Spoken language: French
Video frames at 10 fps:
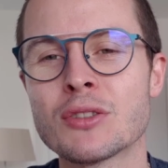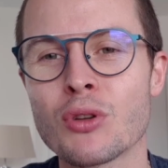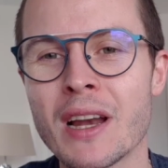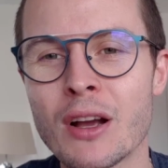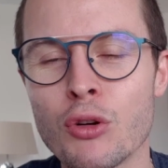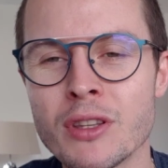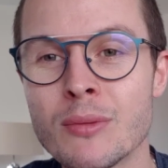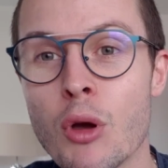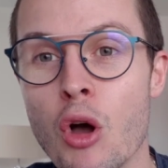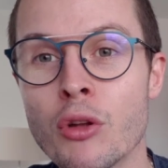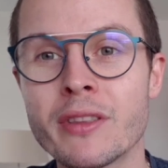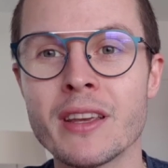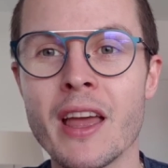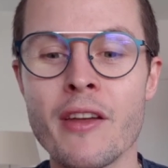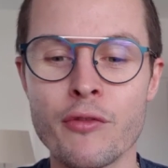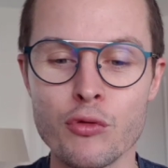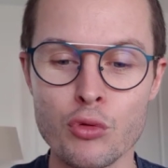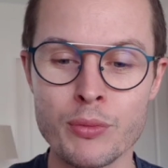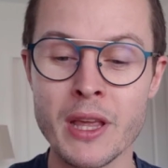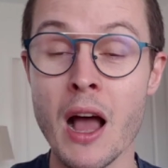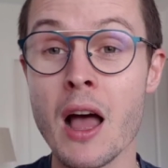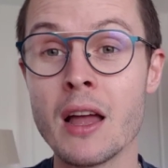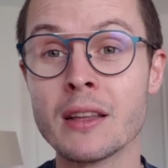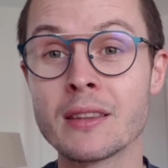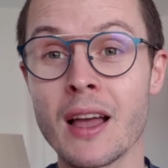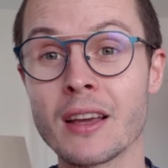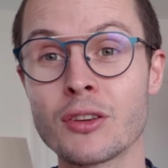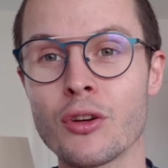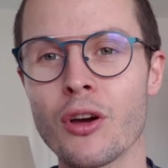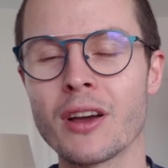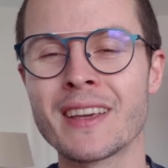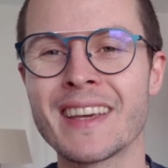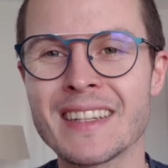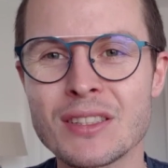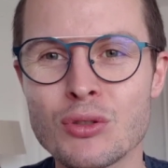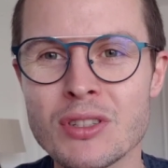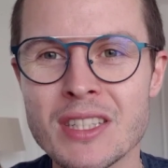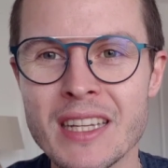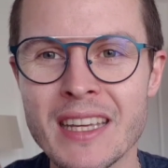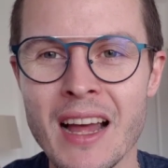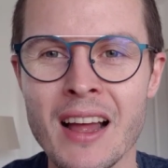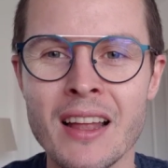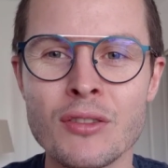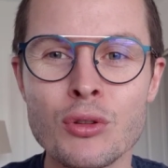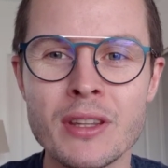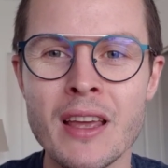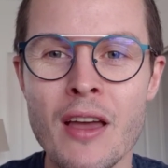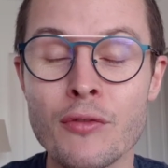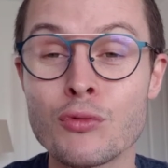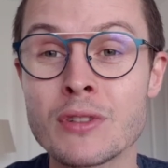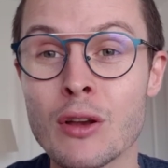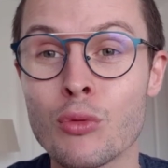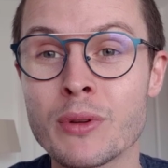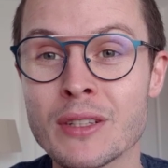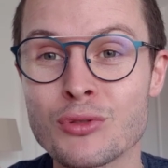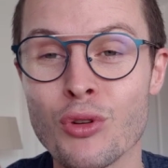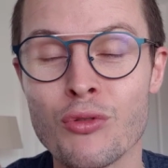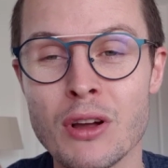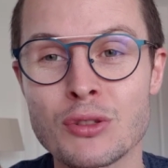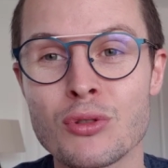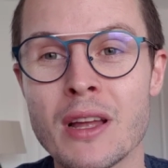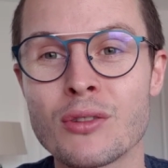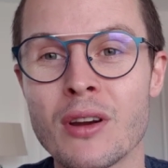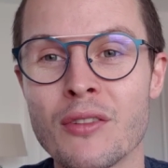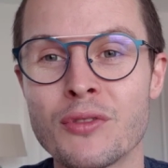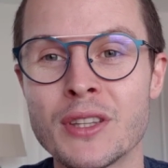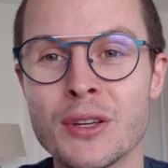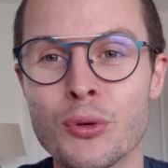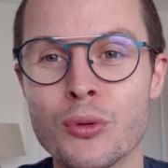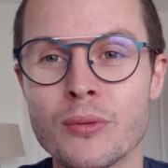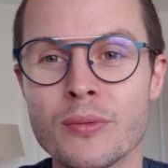sûr l'acronyme ETF ou bien tracker. Qu'est-ce que c'est qu'un ETF Nous allons bien sûr voir cela dans la vidéo.